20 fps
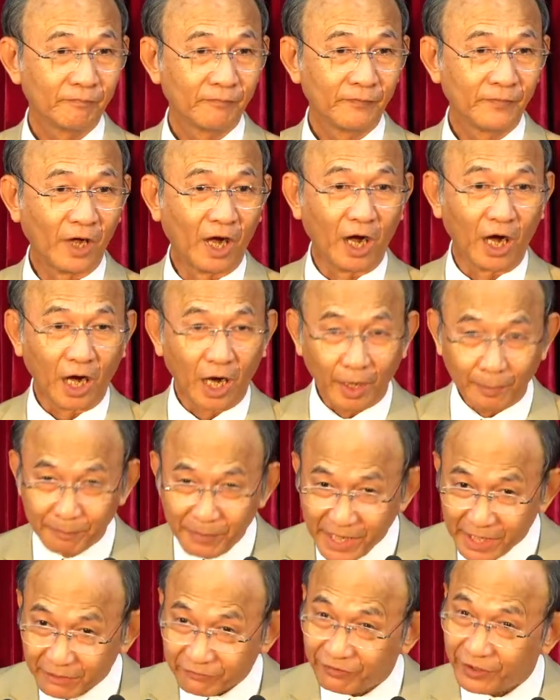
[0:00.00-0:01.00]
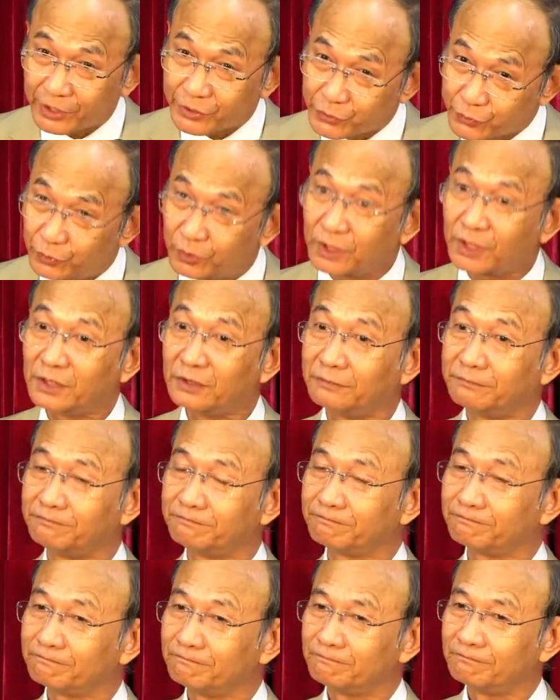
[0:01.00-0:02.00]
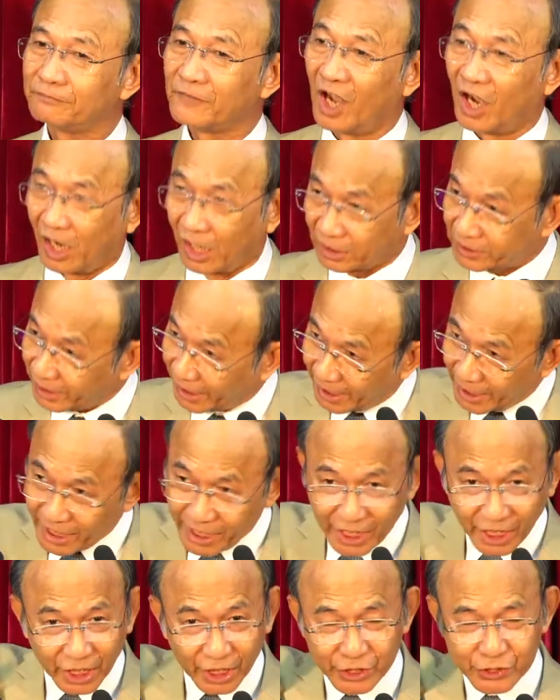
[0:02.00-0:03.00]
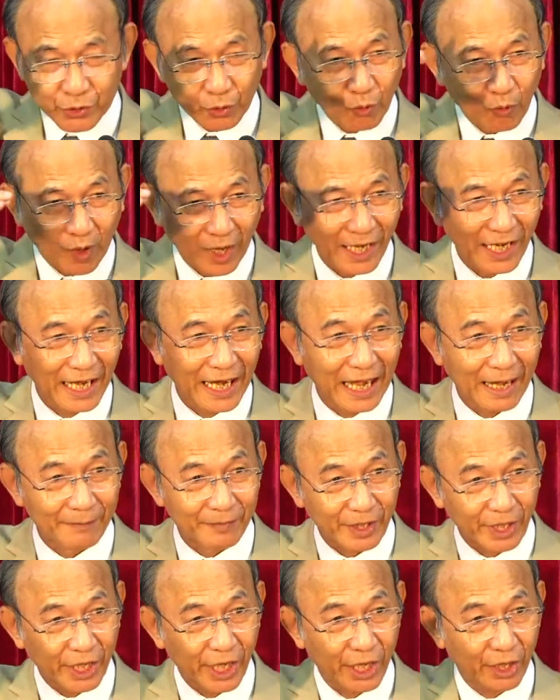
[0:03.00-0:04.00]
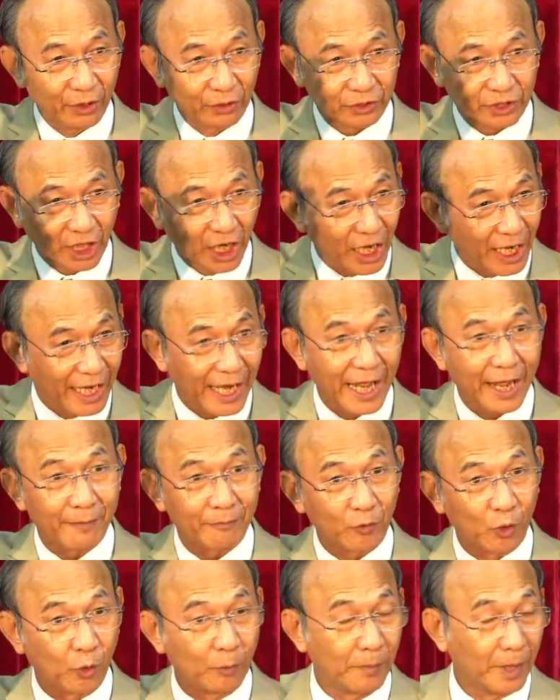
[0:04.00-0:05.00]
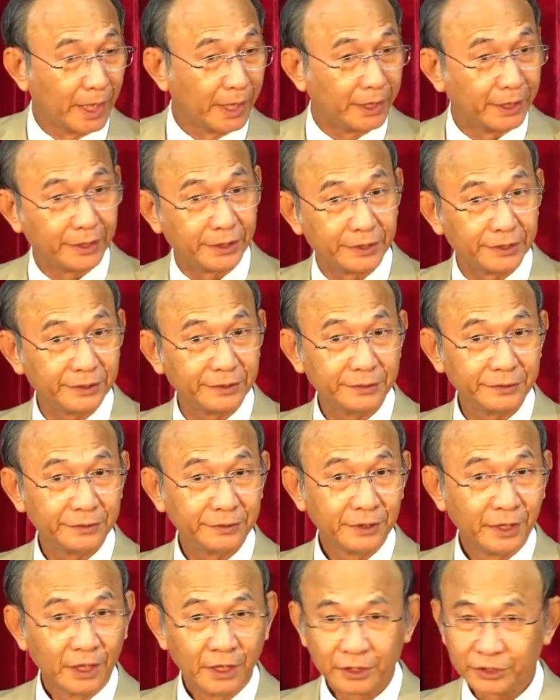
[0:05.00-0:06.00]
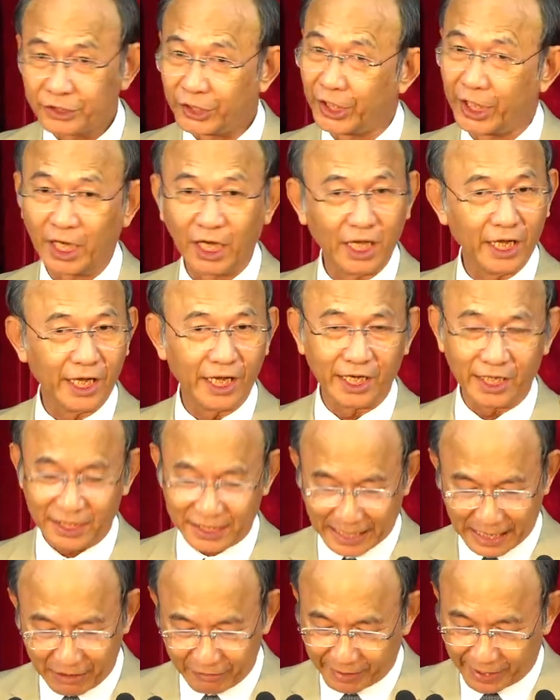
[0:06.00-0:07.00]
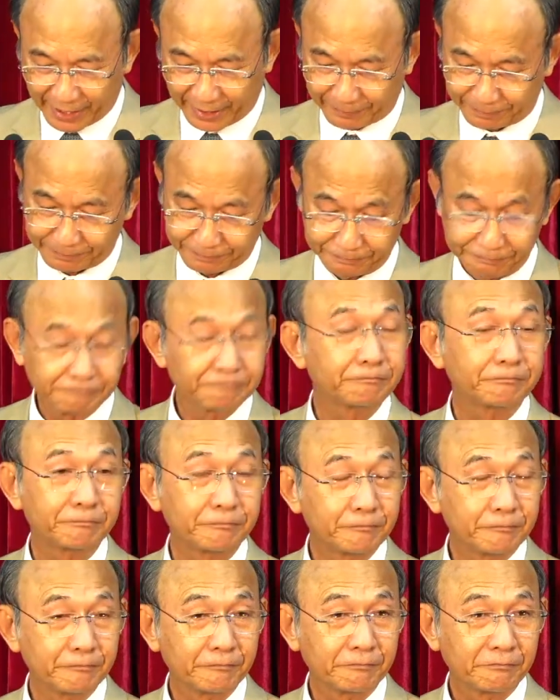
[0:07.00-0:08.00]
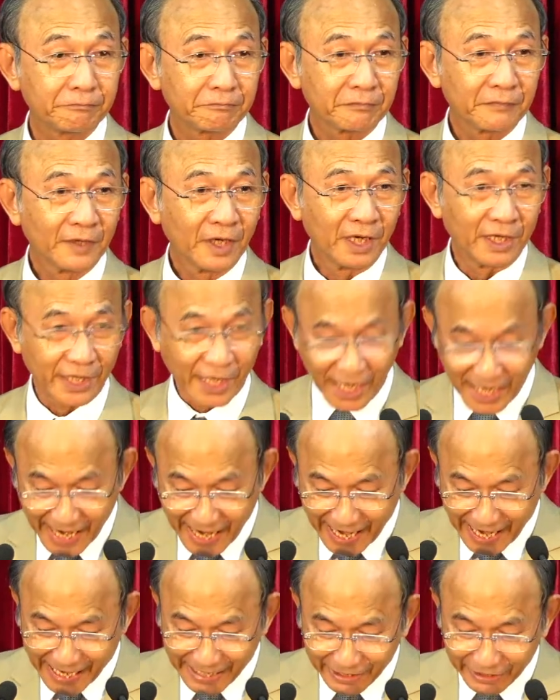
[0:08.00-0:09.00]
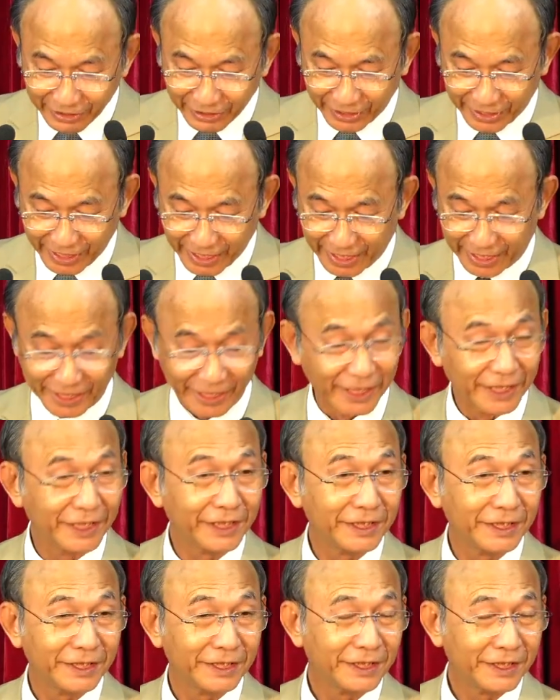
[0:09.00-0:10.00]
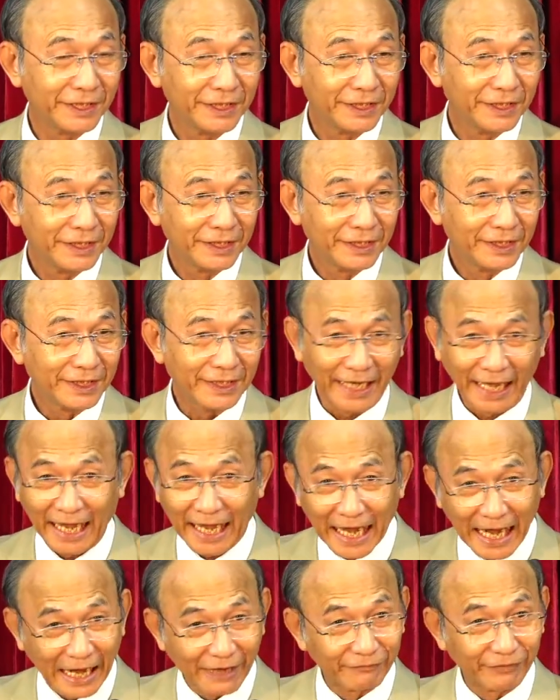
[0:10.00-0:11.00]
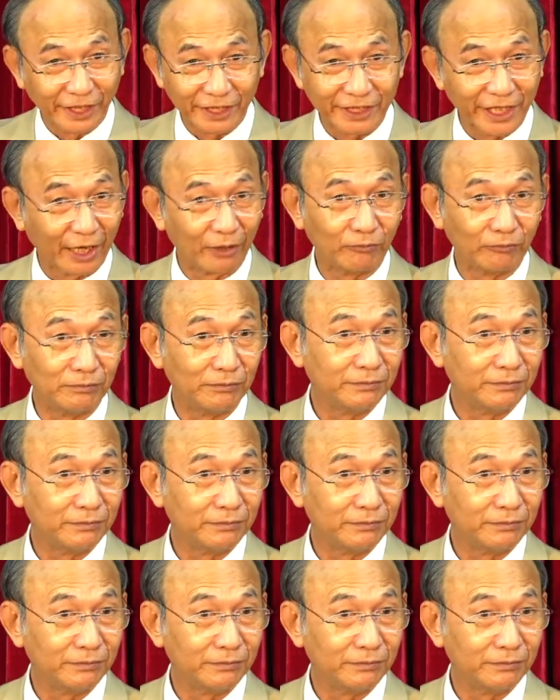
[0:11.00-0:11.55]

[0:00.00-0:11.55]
Họ biết về Chúa, họ thấy những người xung quanh làm những điều cho anh em của mình thiêng liêng, cao đẹp. Nhưng hai người này, cả hai vợ chồng,